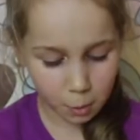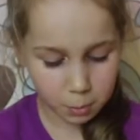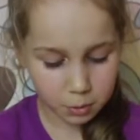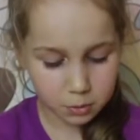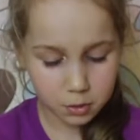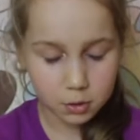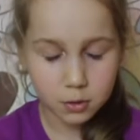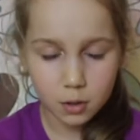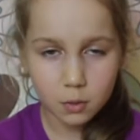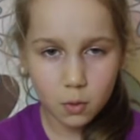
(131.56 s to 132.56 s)

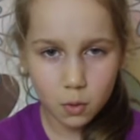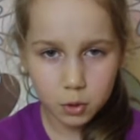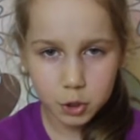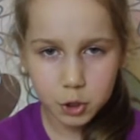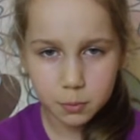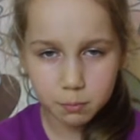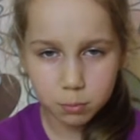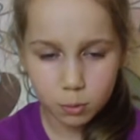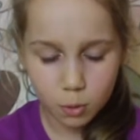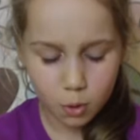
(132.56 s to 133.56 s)
принцесса, — «очень
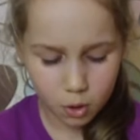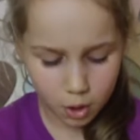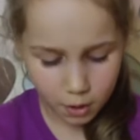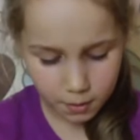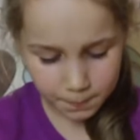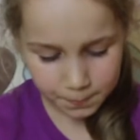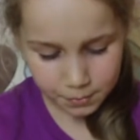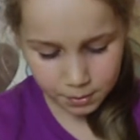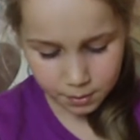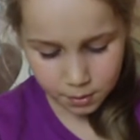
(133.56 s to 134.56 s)
плохо.
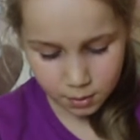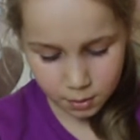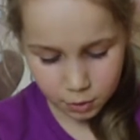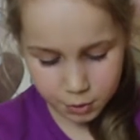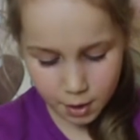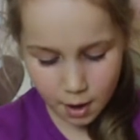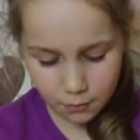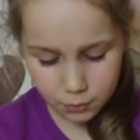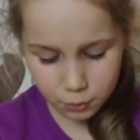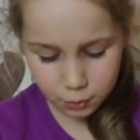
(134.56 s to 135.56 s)

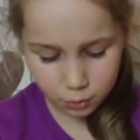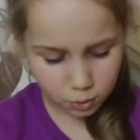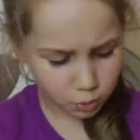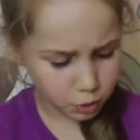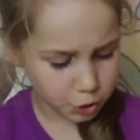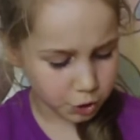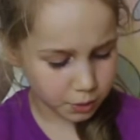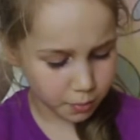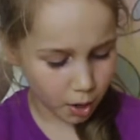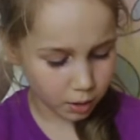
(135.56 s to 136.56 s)
Я всю ночь
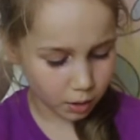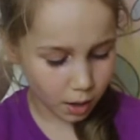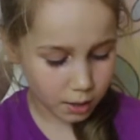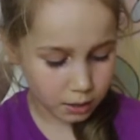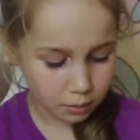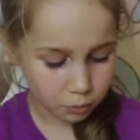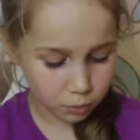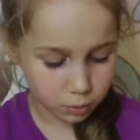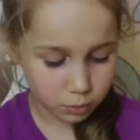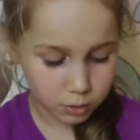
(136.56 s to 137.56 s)
не могла
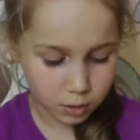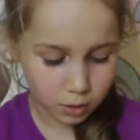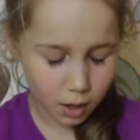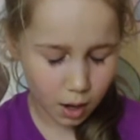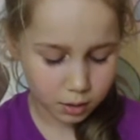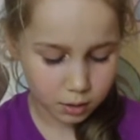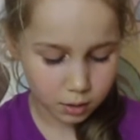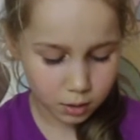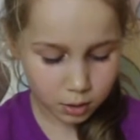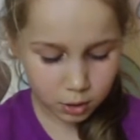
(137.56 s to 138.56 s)
сомкнуть глаз.
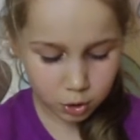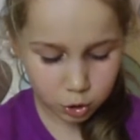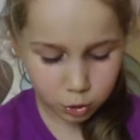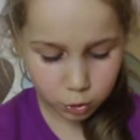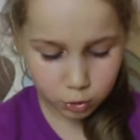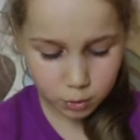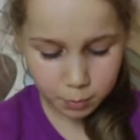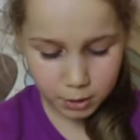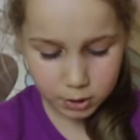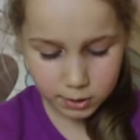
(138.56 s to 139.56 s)
Что за
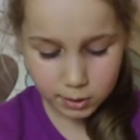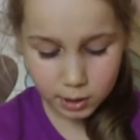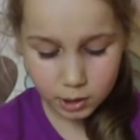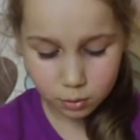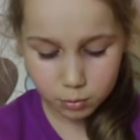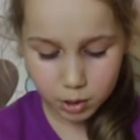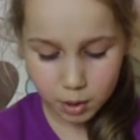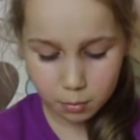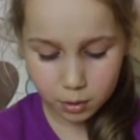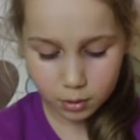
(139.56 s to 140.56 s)
постель у
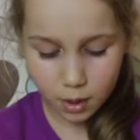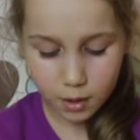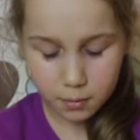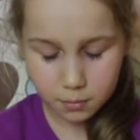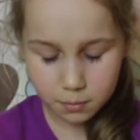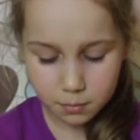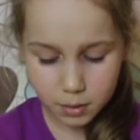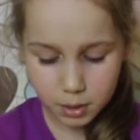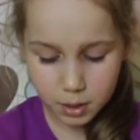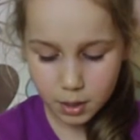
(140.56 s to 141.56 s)
меня была?»
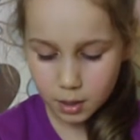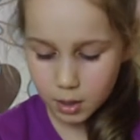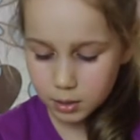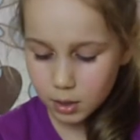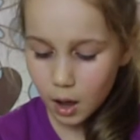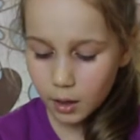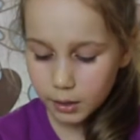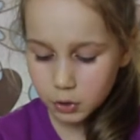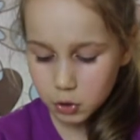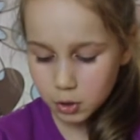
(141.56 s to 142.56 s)
Мне
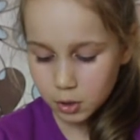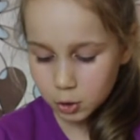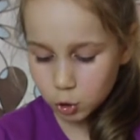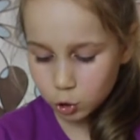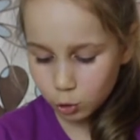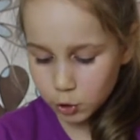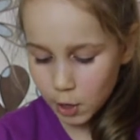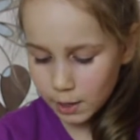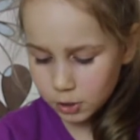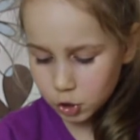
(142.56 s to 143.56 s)
казалось, что
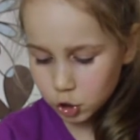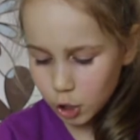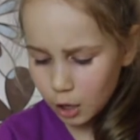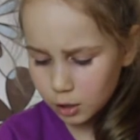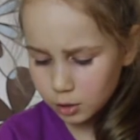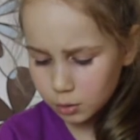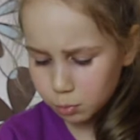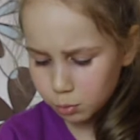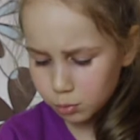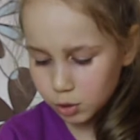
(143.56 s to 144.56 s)
я лежала на
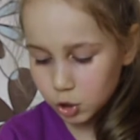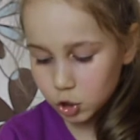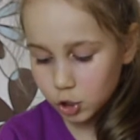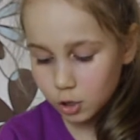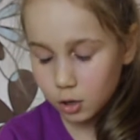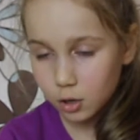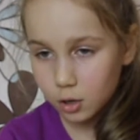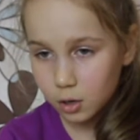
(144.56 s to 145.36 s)
булыжниках,